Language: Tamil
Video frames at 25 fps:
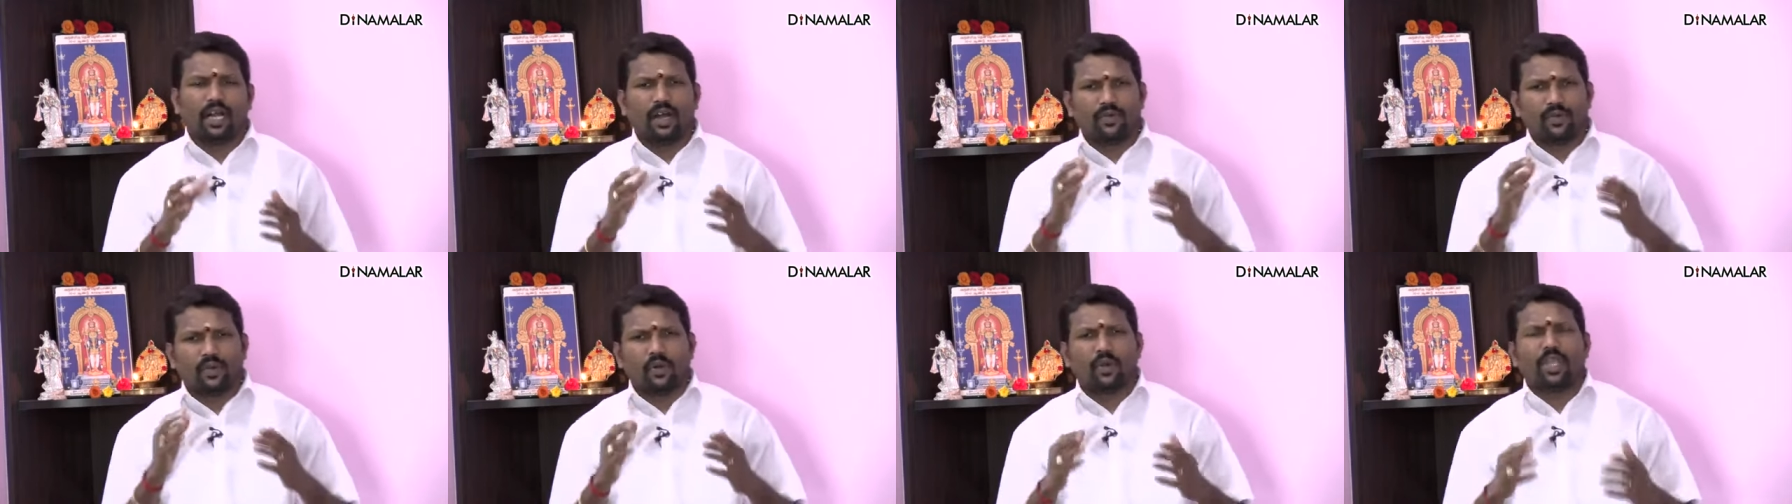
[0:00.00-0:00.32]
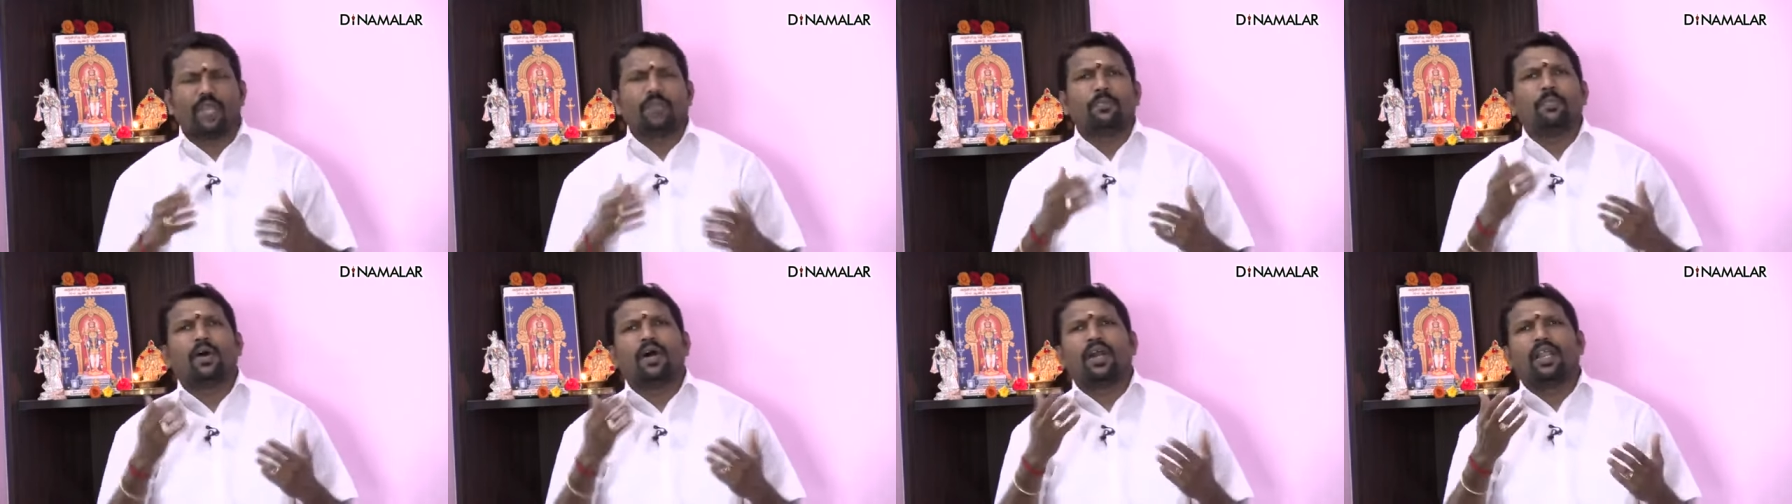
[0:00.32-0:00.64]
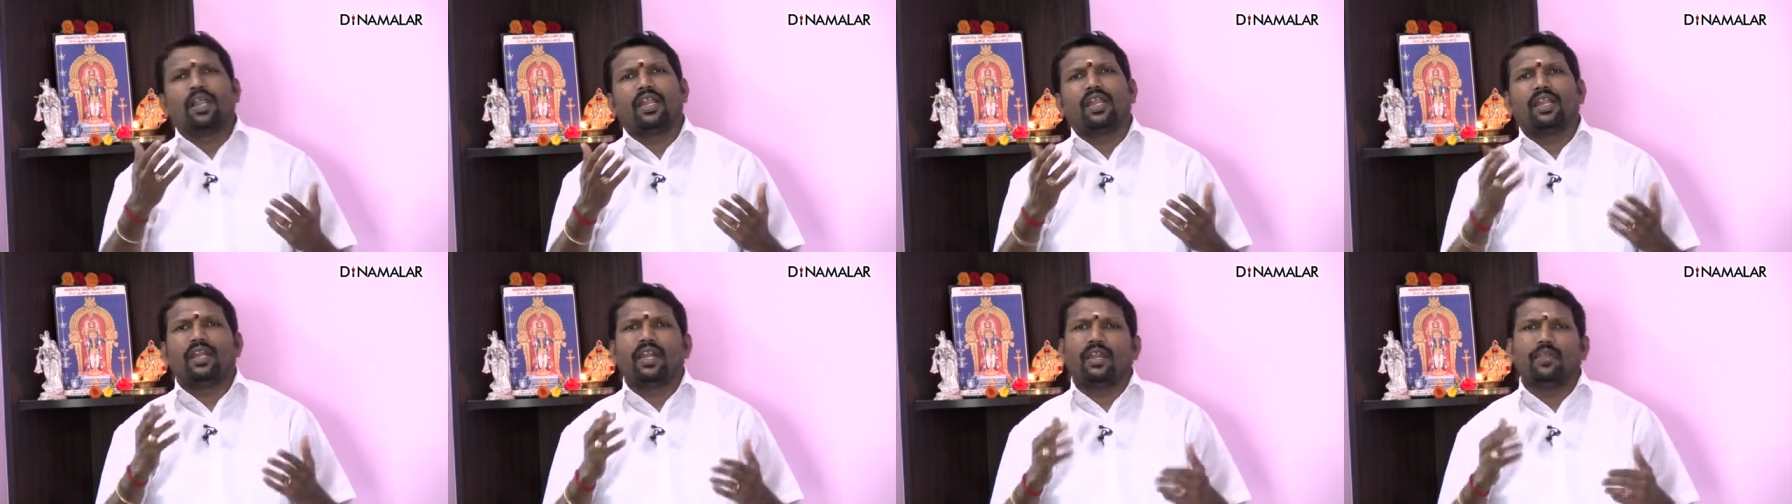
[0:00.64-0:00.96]
அவங்களுடைய
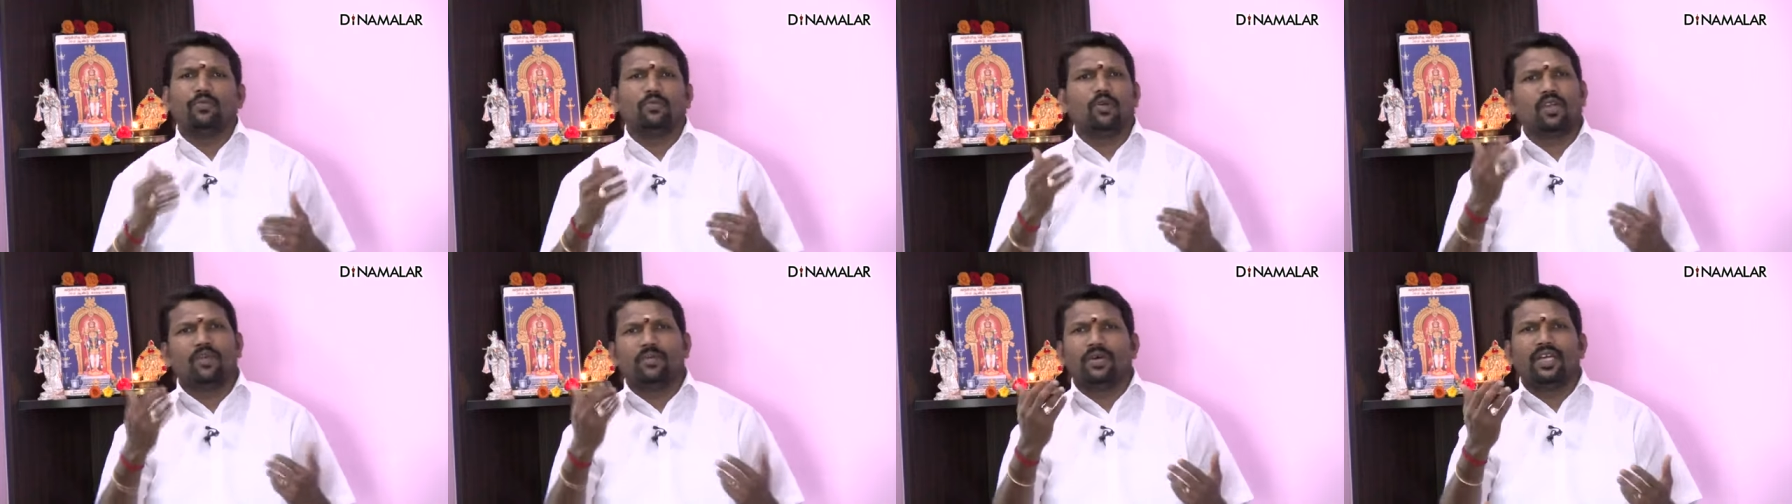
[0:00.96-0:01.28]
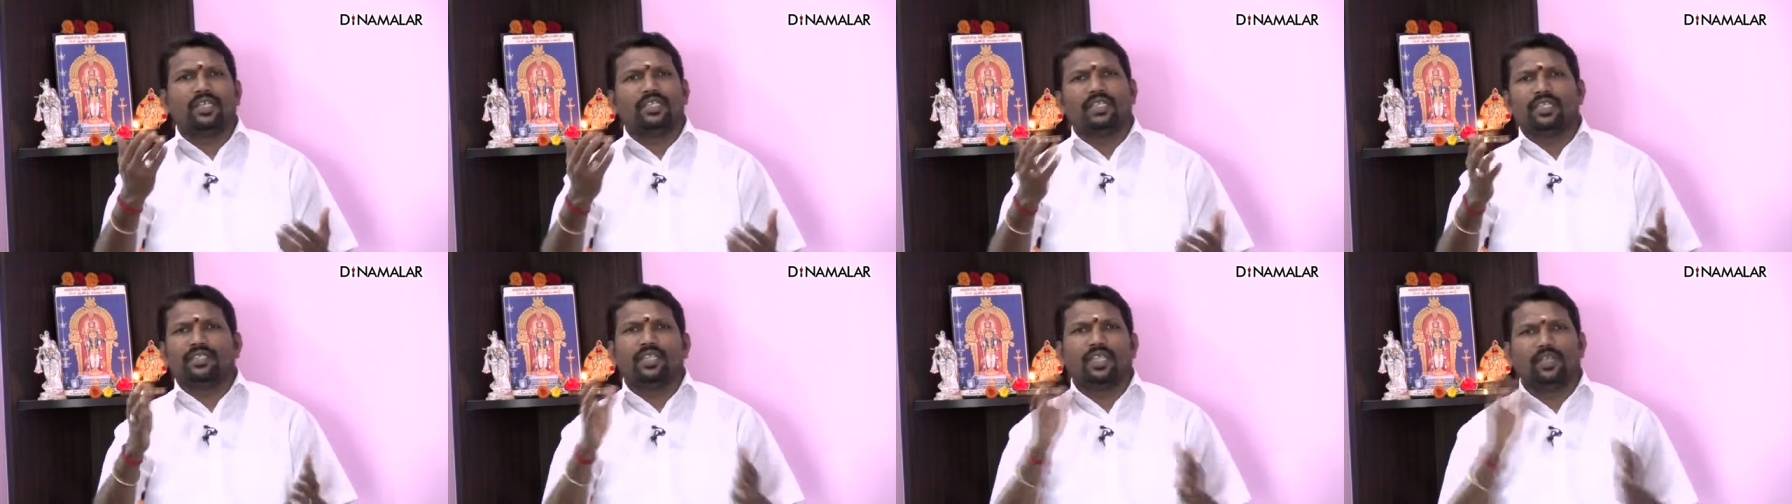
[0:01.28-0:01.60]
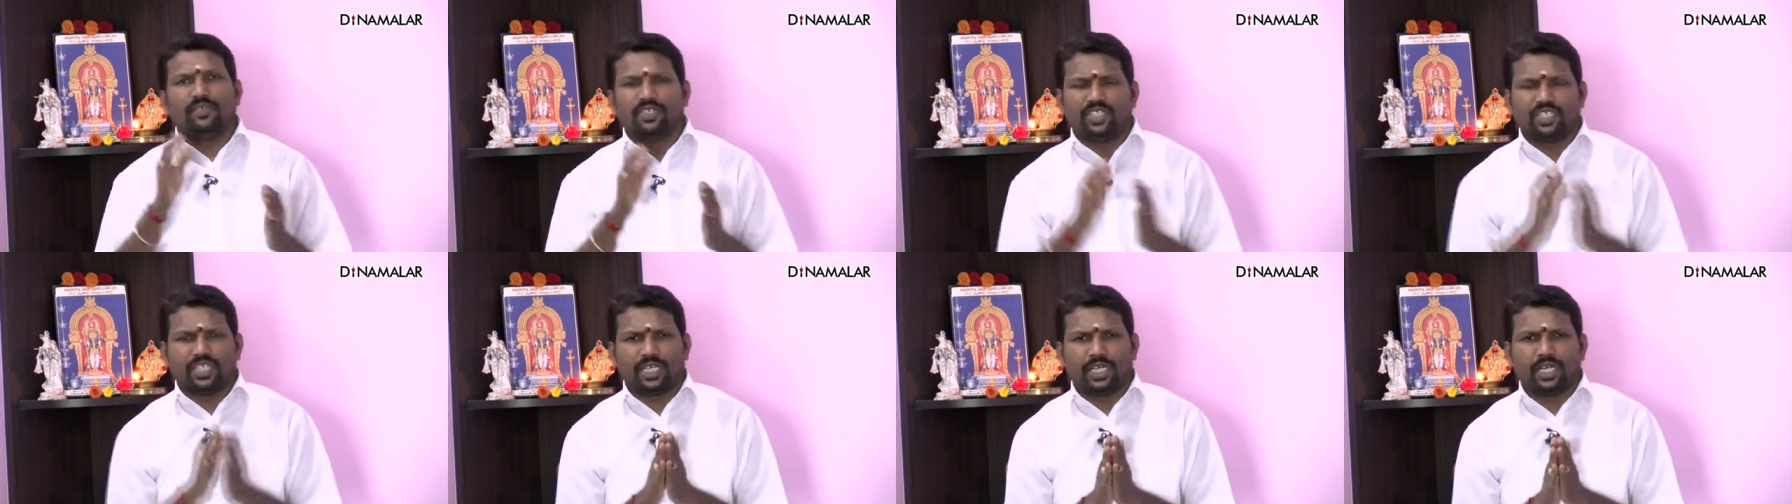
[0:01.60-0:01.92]
பாடல்கள் மூலமாக இதை
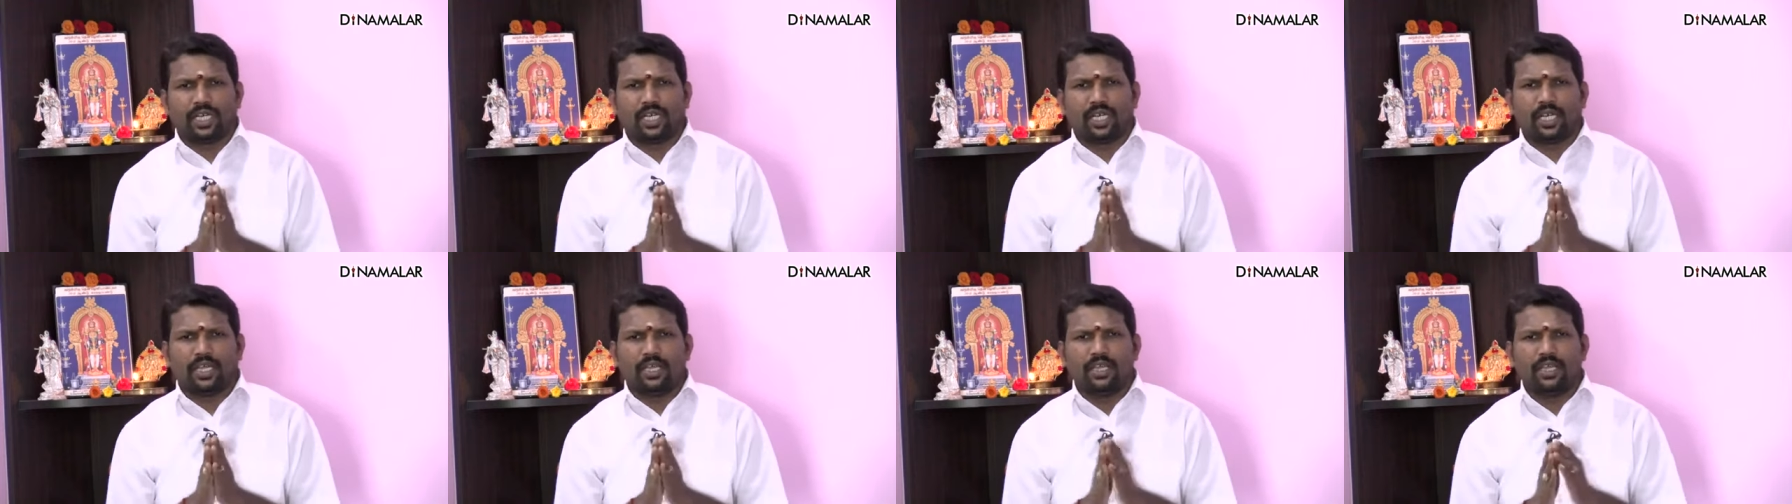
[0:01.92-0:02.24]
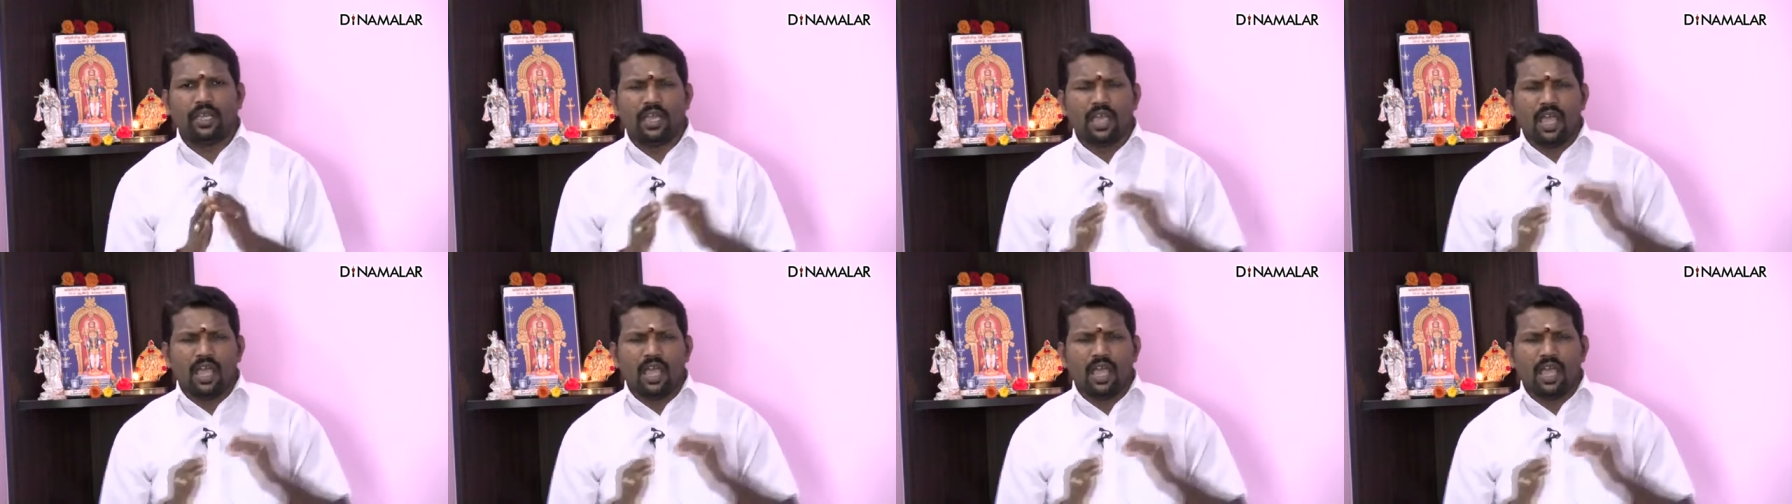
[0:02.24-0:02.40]
தெரிவிச்சிருக்காங்க